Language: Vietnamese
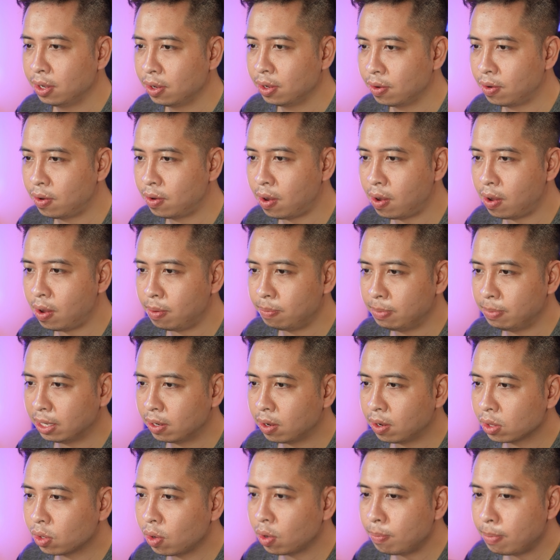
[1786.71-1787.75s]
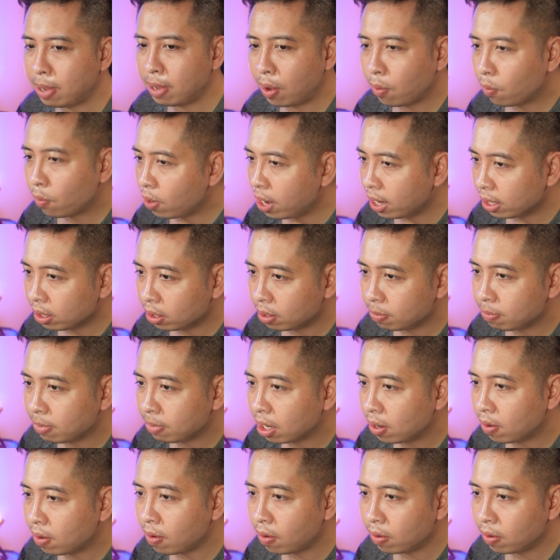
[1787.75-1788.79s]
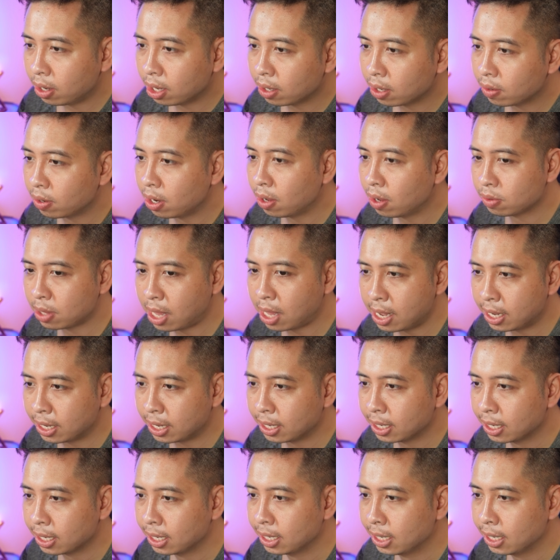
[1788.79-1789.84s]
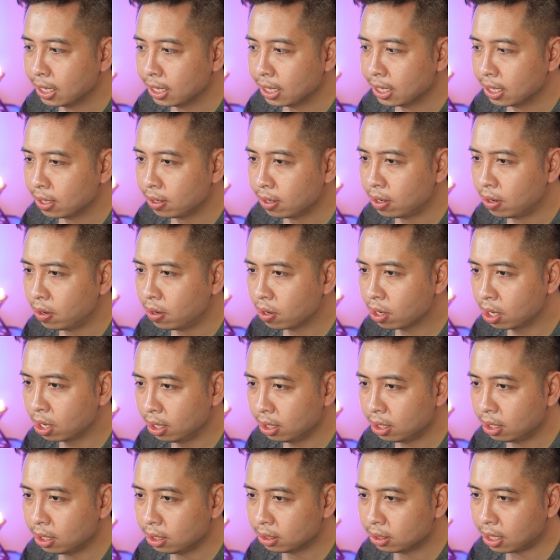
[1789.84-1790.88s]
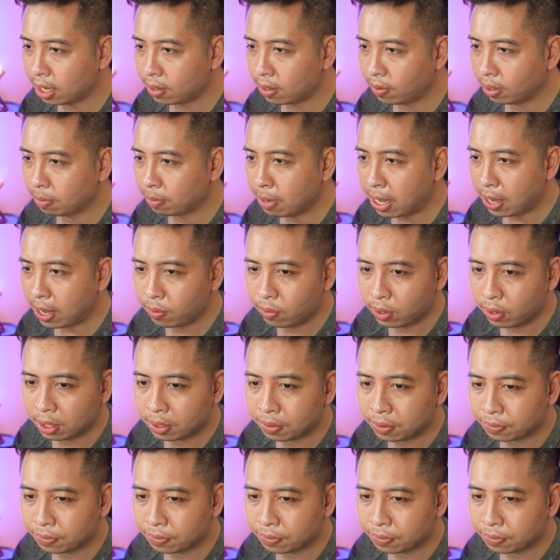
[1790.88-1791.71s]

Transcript: gõ mình gõ top màu quen rồi mà gõ con đấy còn đau tay nó cứng như sandwich màu luôn